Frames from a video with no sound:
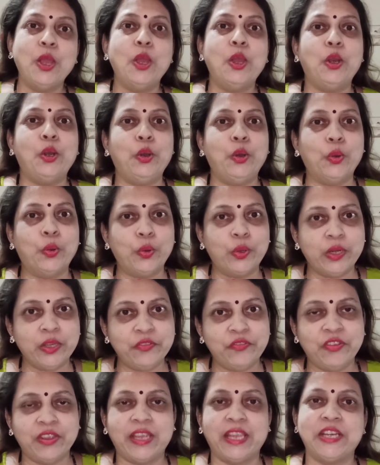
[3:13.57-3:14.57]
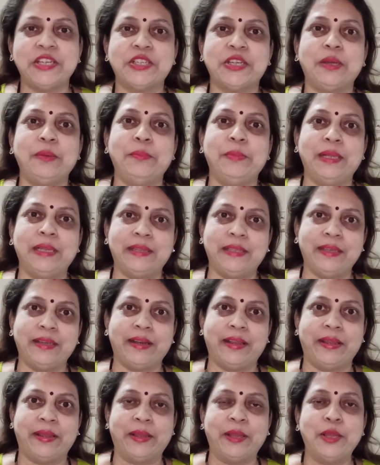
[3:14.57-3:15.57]
नोटिफिकेशन मिलती
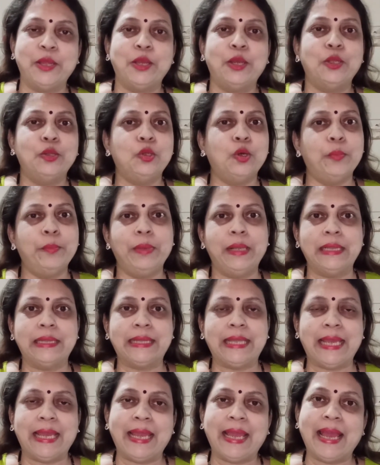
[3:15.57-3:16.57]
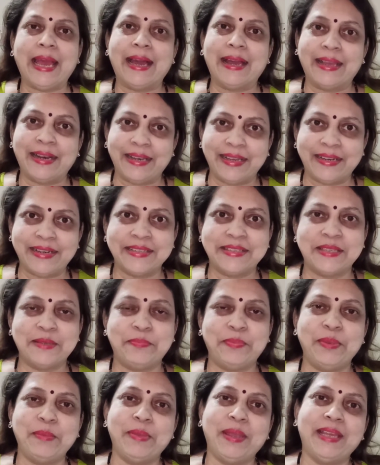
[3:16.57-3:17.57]
रहे तो मिलते हैं अगली
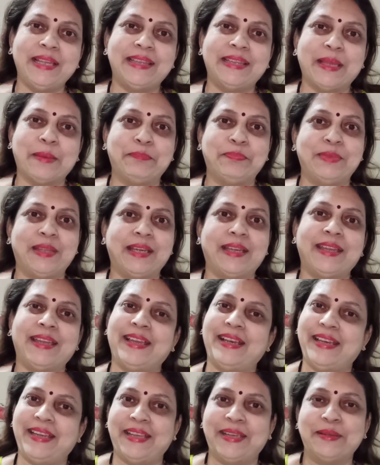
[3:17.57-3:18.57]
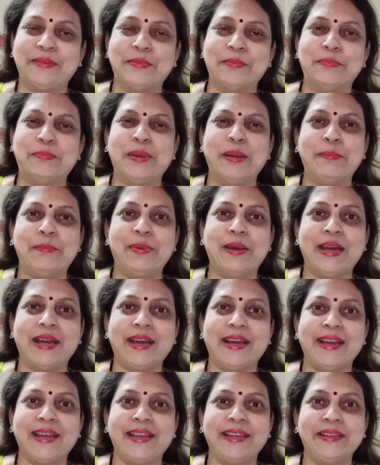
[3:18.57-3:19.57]
रेसिपी में तब तक के लिए बाय
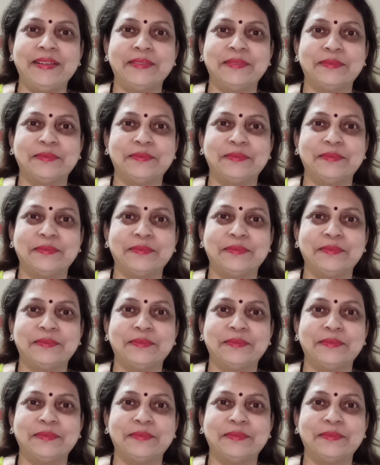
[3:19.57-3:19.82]
बाय